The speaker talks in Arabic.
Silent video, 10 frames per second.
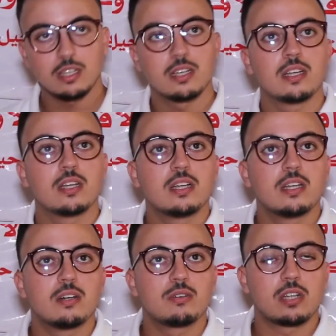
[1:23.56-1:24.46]
بالنسبه
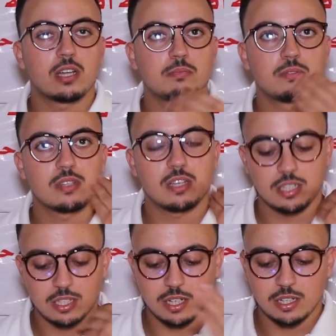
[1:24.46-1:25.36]
لبدايه ديالي في
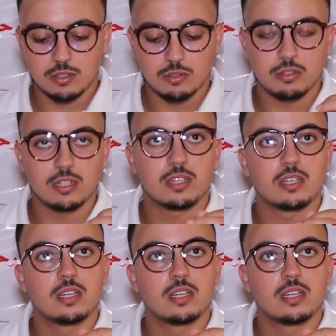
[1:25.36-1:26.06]
العمل التطوعي